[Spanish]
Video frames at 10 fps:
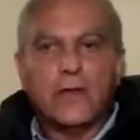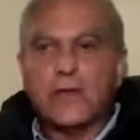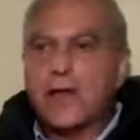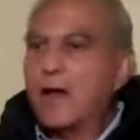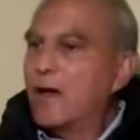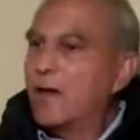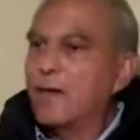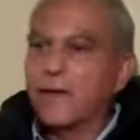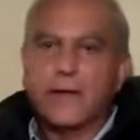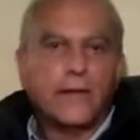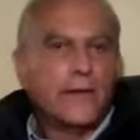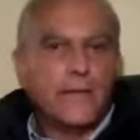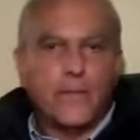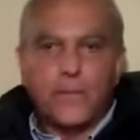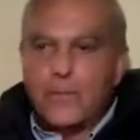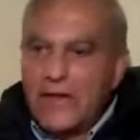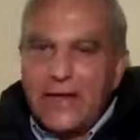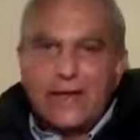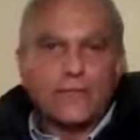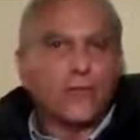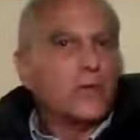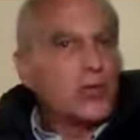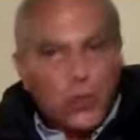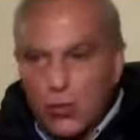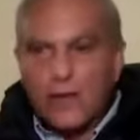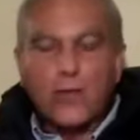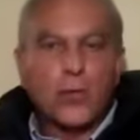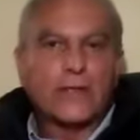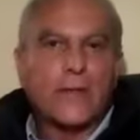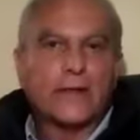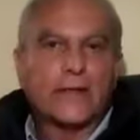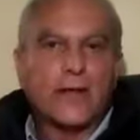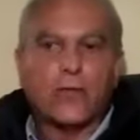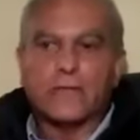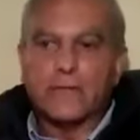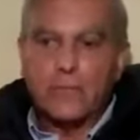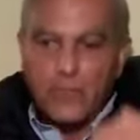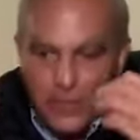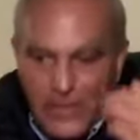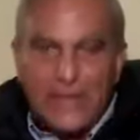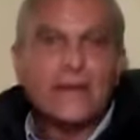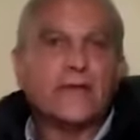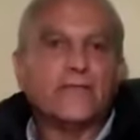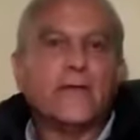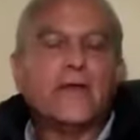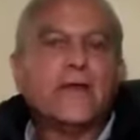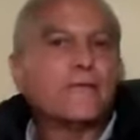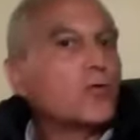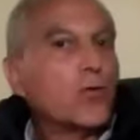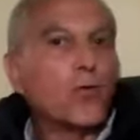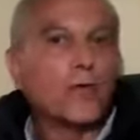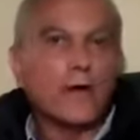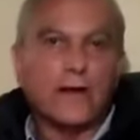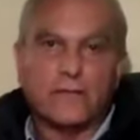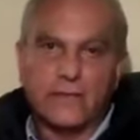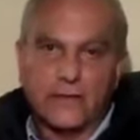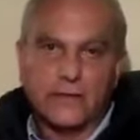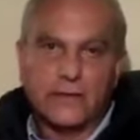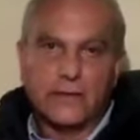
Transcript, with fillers: Ya miles o millones de guatemaltecos, miles de familias no lo logran hacer.